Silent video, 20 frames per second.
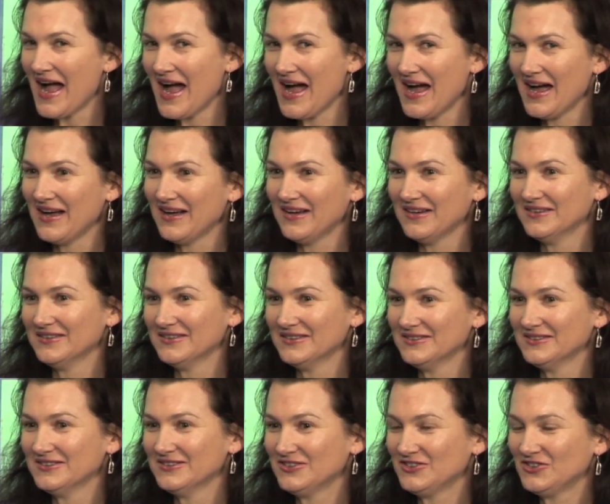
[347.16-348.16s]
A e,
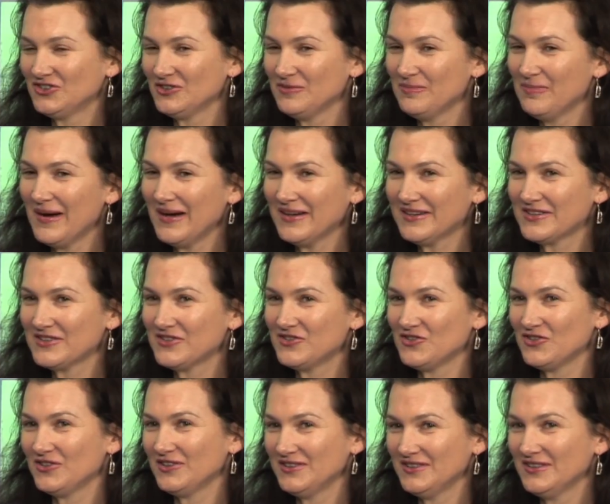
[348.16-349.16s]
czy
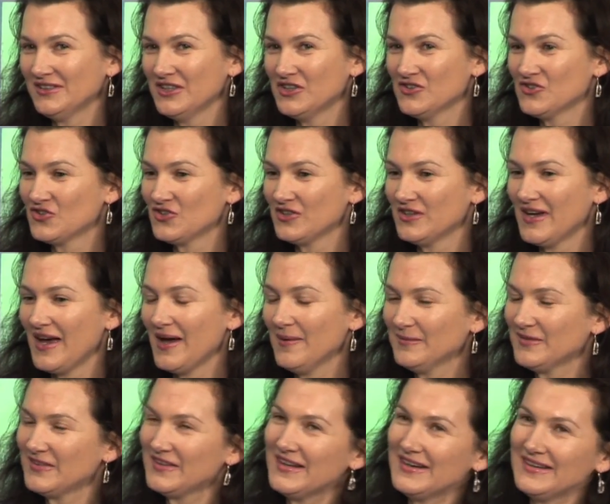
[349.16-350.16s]
bardziej czy
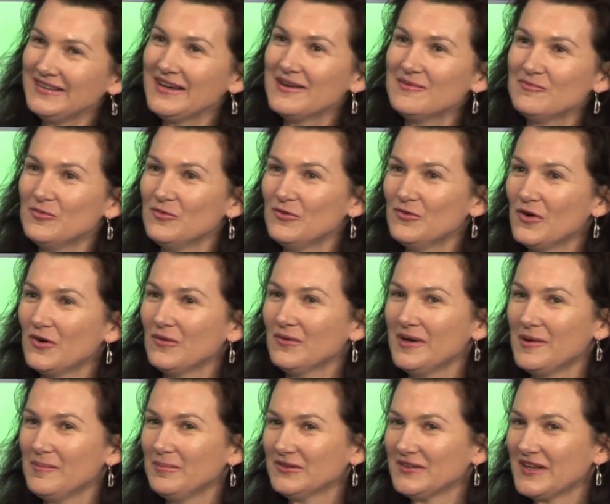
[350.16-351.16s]
Amsterdam w
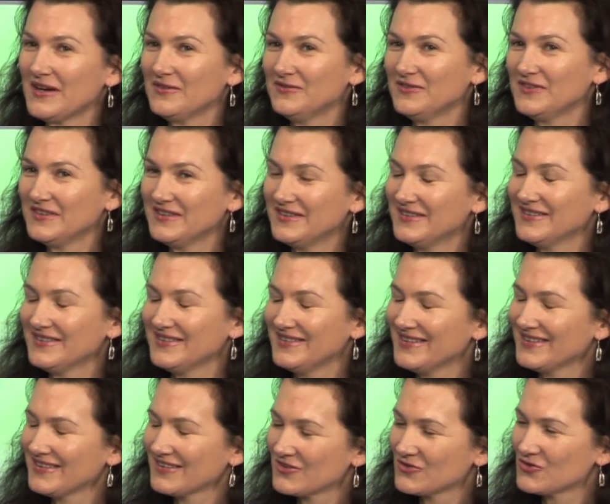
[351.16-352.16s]
ogóle potrafi
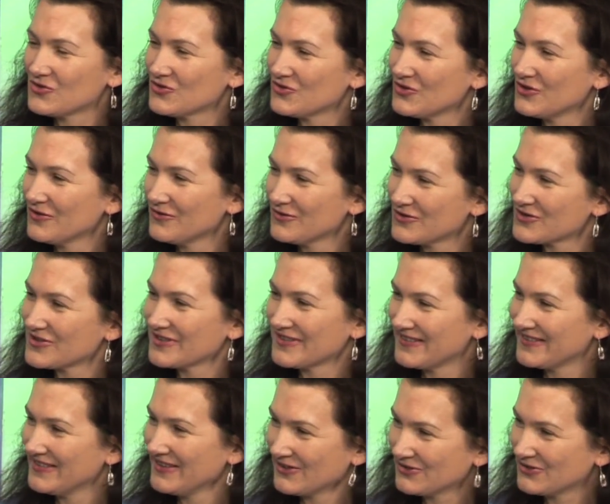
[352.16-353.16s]
zaskoczyć
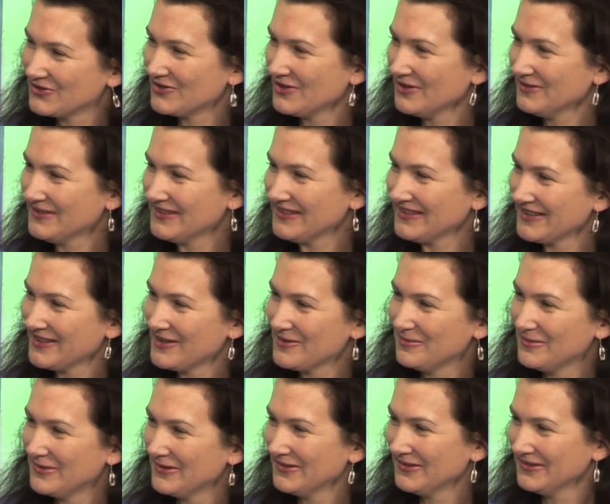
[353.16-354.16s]
nowoczesnością? Dlatego,
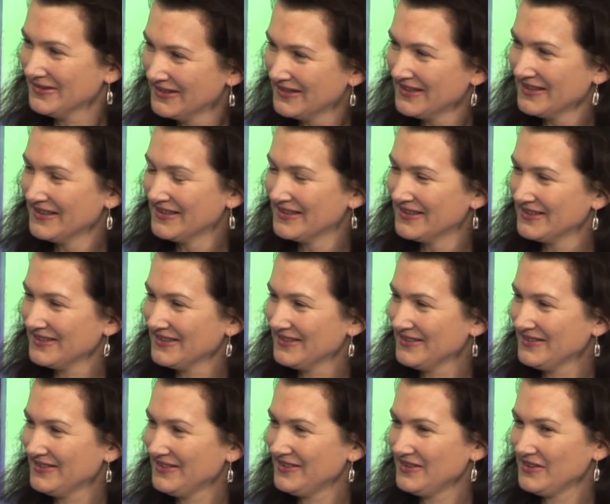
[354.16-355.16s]
bo y,
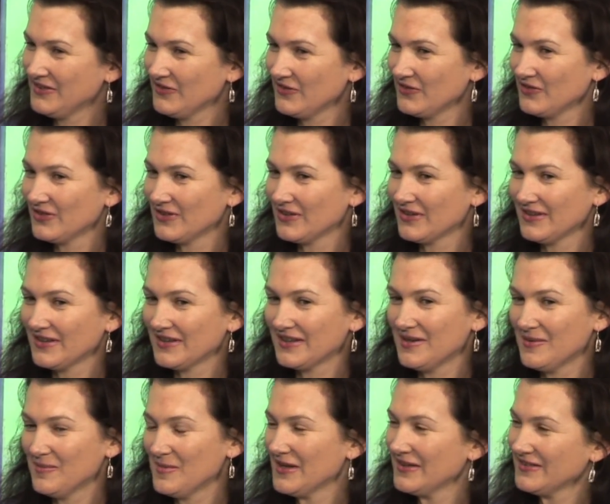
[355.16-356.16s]
jest to
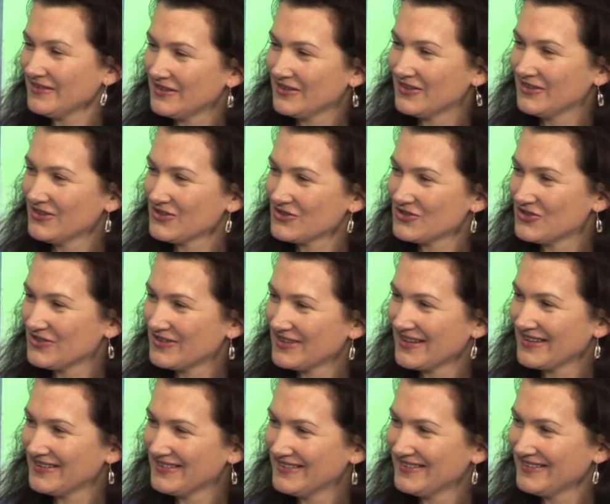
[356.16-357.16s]
takie miasto dość
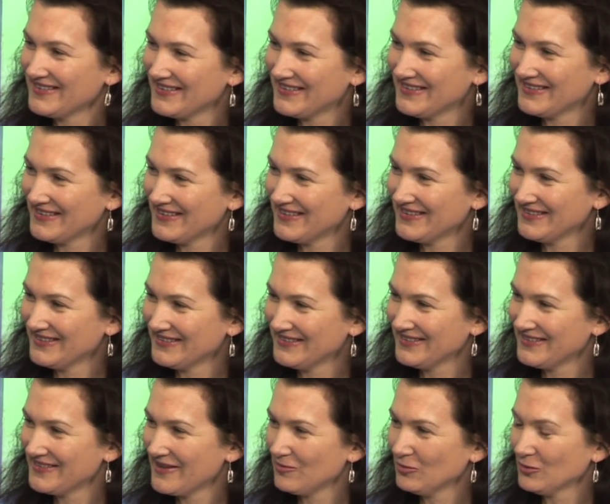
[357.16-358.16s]

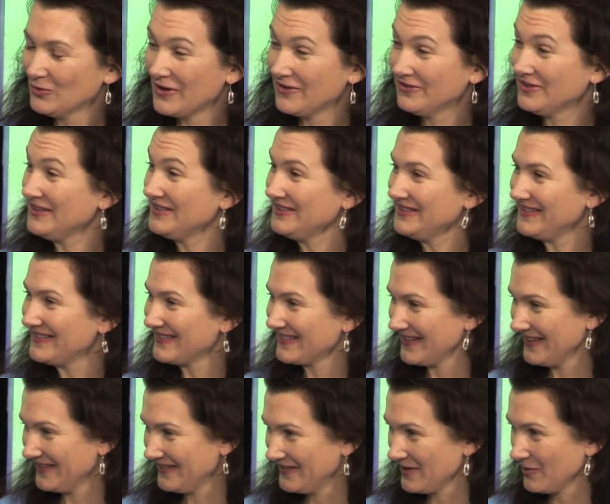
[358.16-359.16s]
tradycyjnej zabudowie,
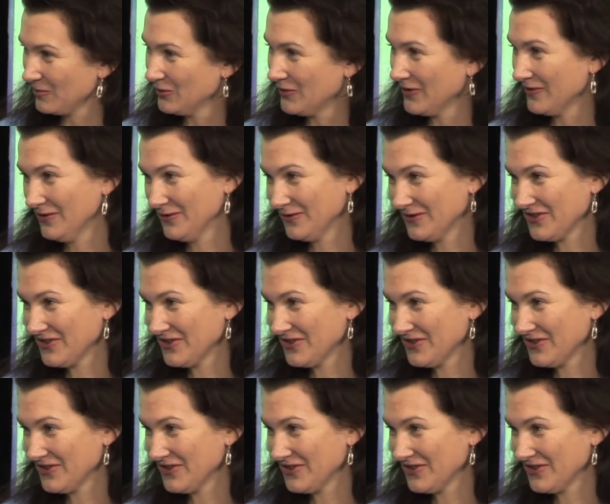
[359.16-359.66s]
niskiej zabudowie.